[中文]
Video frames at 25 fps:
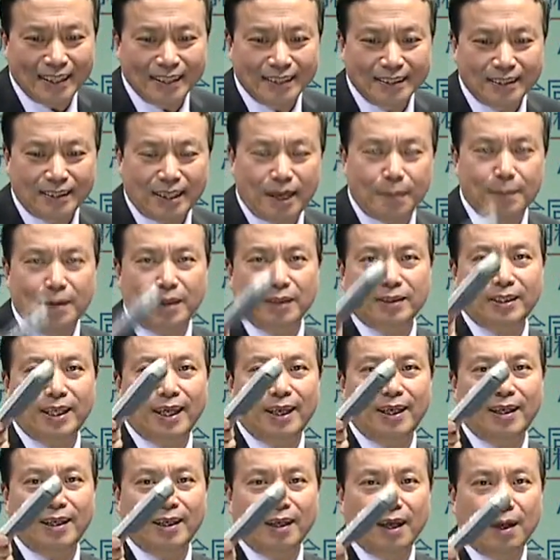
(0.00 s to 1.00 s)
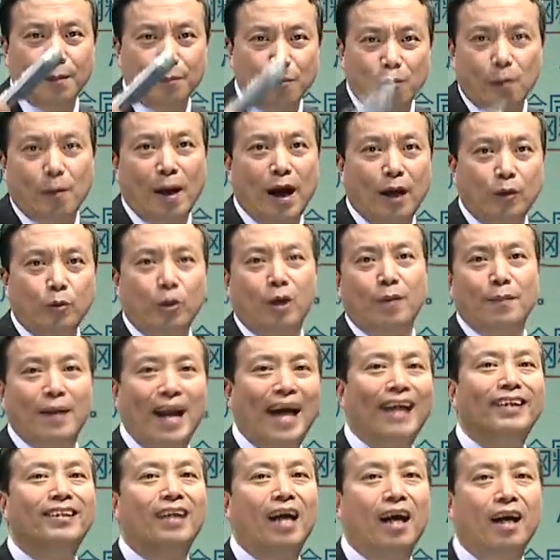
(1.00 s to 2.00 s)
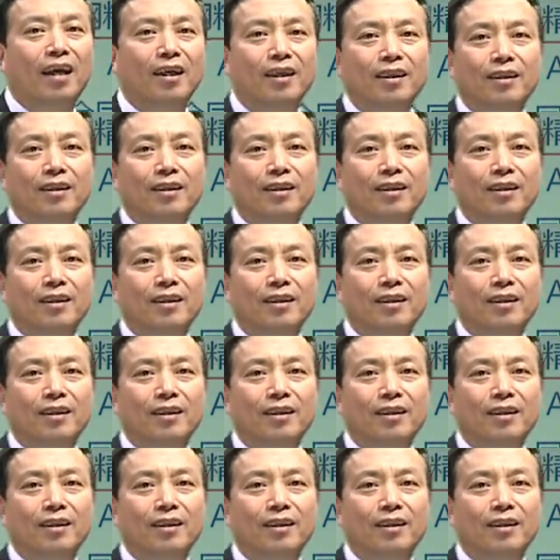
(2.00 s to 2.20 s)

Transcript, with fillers: 那么这个木板对你们来讲